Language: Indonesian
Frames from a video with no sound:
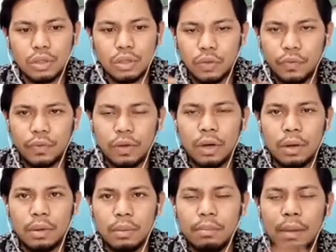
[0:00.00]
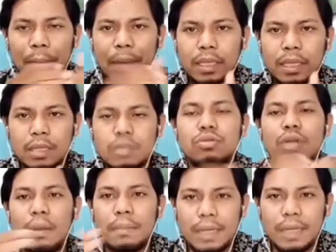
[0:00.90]
Yusuf, bapaknya
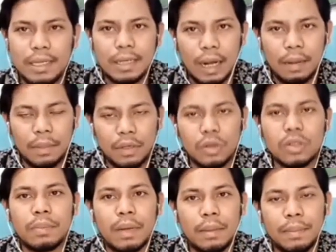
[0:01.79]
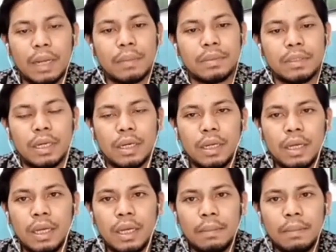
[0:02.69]
sudah meninggal menurut para penafsir.